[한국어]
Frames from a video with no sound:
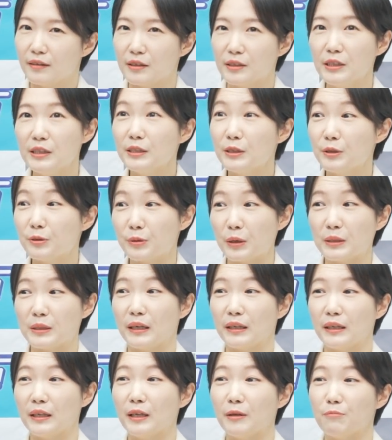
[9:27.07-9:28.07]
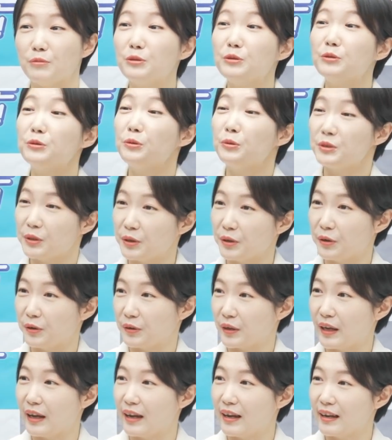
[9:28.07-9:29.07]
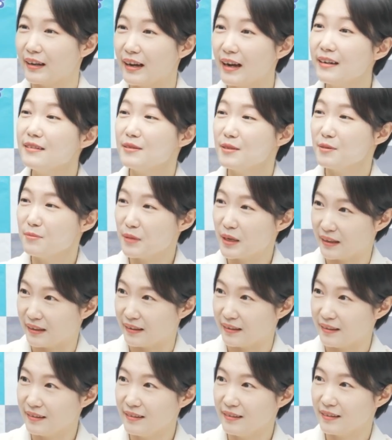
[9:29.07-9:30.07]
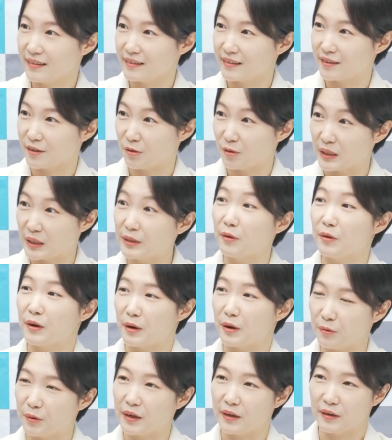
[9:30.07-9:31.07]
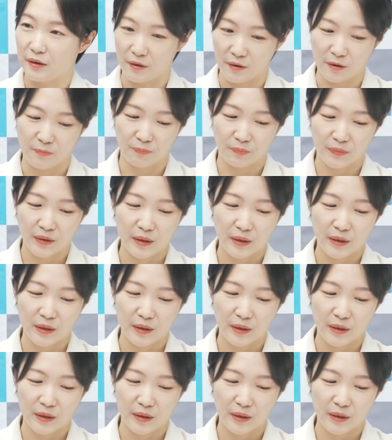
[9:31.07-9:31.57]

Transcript: 근데 실제로 굉장히 불도저형의 음. 카리스마 있는 그런 리더라고 해요.